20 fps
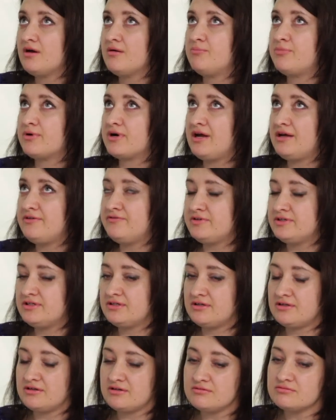
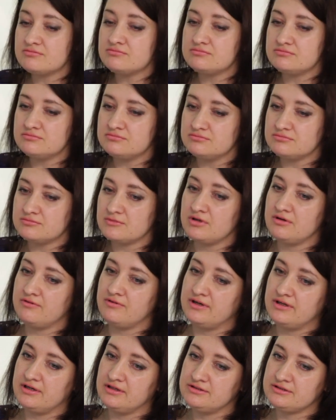правильно
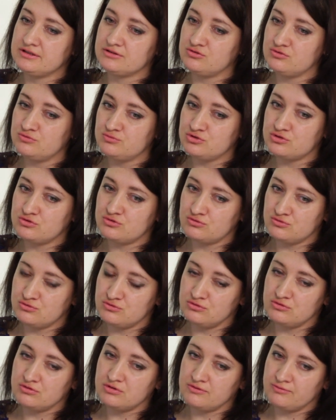говорить о том,
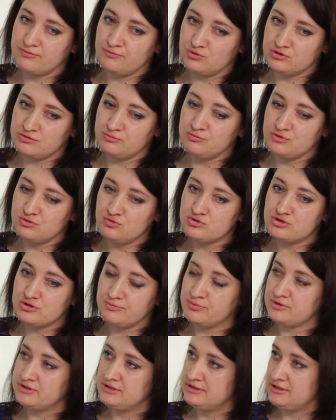что вот мы уже
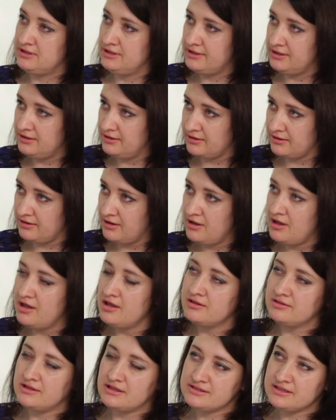поделили.
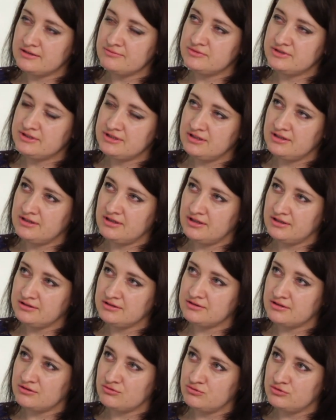На самом деле
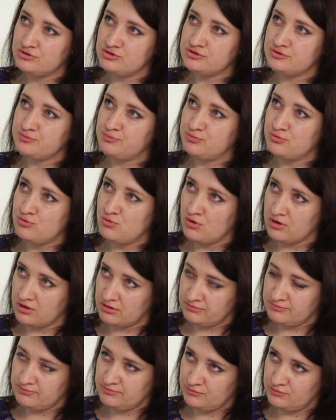это такой
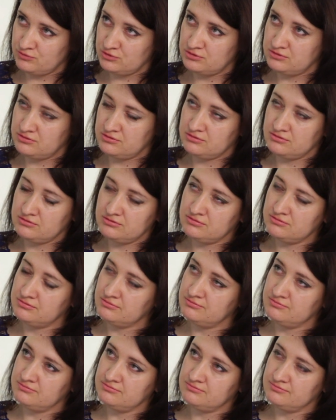спор вот, э,
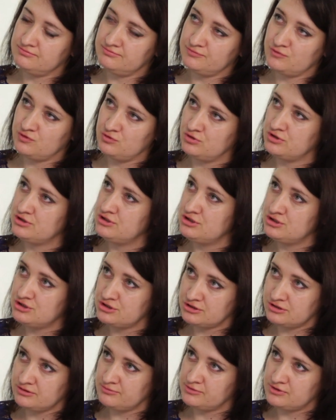в
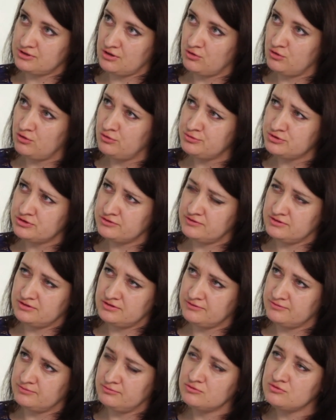юридическом сообществе,
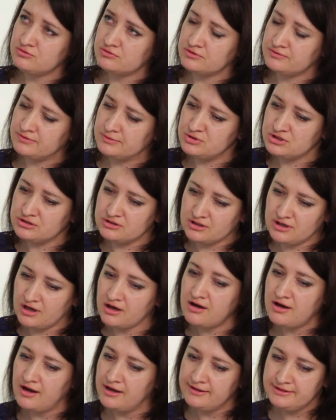это, ну, это вообще
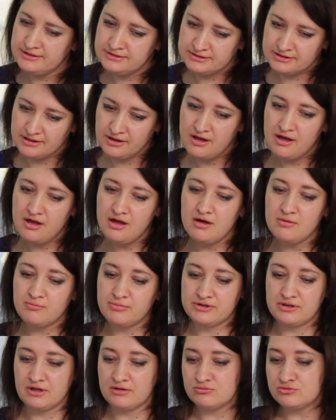такая коллизия,
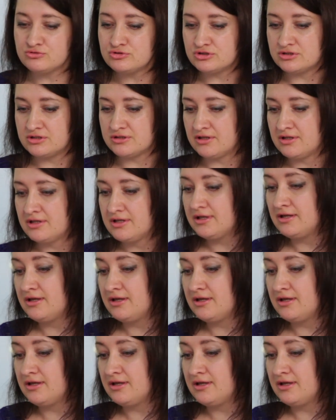потому что